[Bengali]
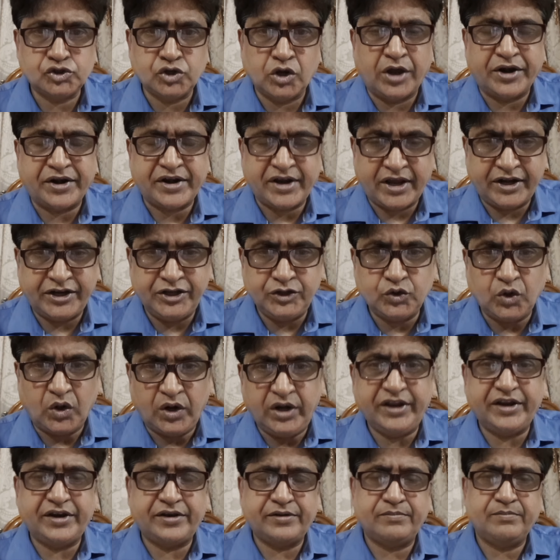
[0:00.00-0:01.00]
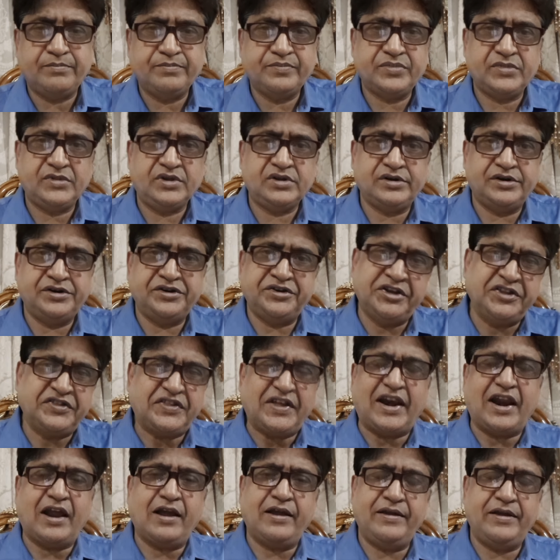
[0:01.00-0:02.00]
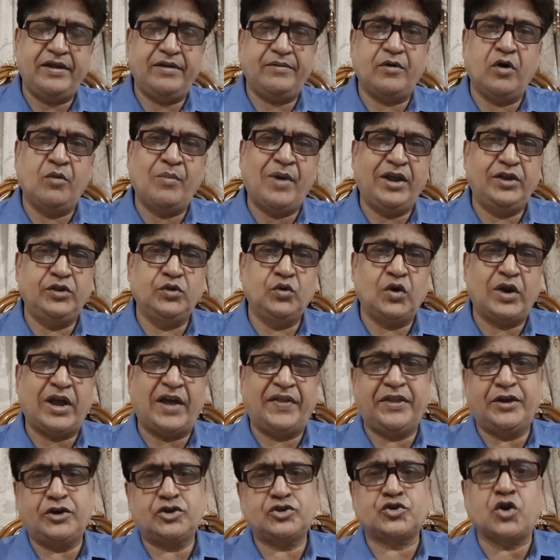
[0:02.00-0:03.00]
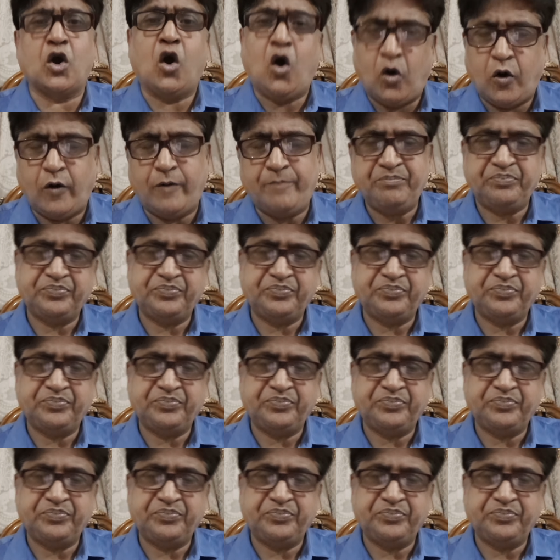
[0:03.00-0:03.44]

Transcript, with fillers: সরকারি দলের নেতারা ওবায়দুল কাদের সহ